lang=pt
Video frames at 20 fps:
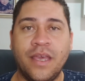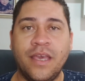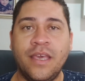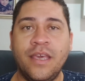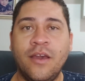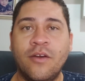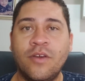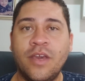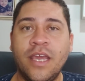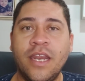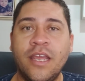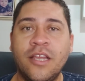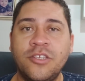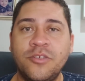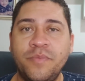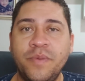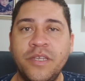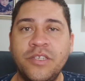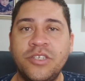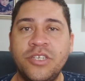E eu queria
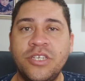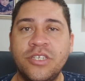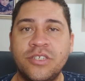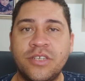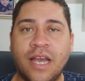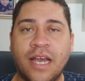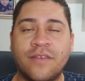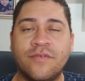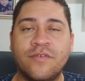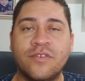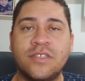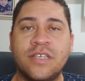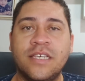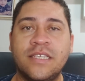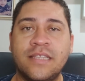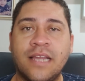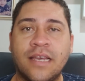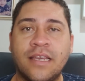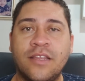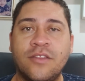te pedir, já que você
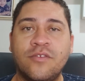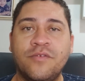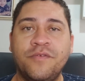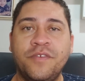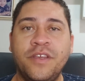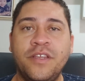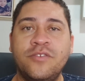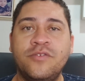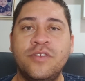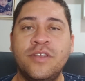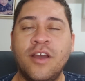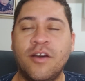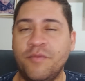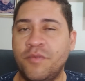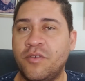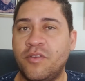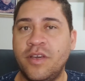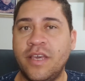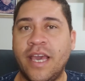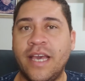está aqui no vídeo e não
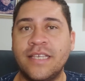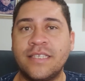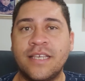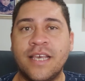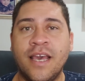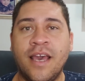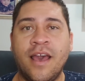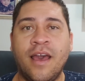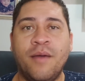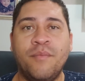me conhece,